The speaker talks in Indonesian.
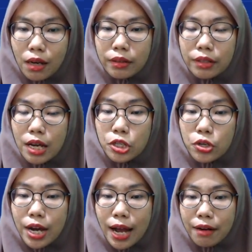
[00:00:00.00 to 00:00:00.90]
dan
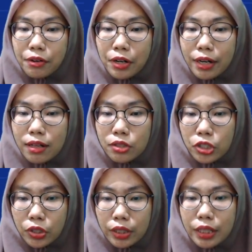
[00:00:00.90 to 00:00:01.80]
juga
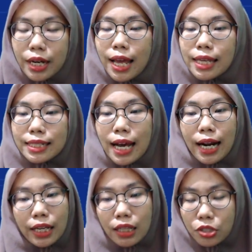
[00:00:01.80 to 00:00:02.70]
agriculture. Sekarang
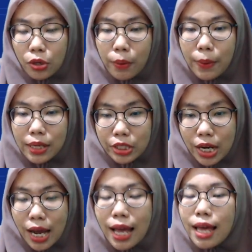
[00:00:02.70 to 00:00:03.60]
kita coba
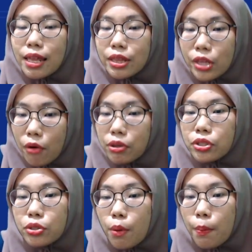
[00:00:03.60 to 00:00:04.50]
baca. There is
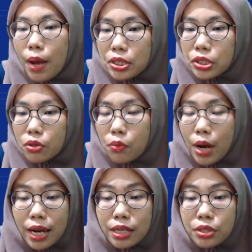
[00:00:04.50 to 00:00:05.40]
no best
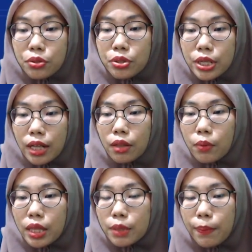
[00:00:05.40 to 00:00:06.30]
way to deal
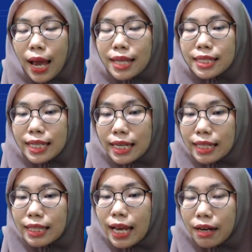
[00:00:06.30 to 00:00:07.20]
with pests
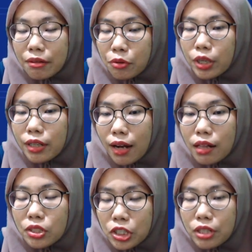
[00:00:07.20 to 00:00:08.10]
in
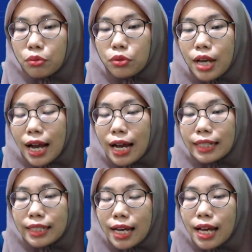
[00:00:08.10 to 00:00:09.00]
agriculture. Udah nggak
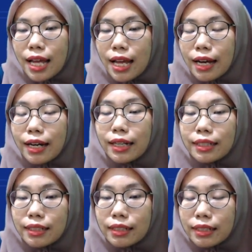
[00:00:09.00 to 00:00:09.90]
ada
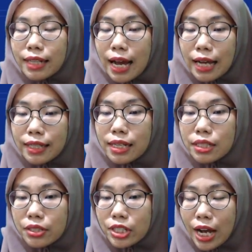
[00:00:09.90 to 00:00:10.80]
eh, nggak uh, ada
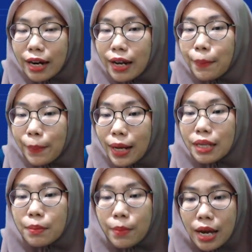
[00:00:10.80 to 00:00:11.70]
cara yang
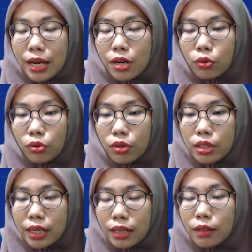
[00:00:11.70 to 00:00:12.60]
paling baik untuk
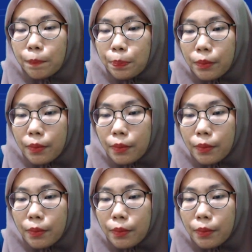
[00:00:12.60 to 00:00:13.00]
deal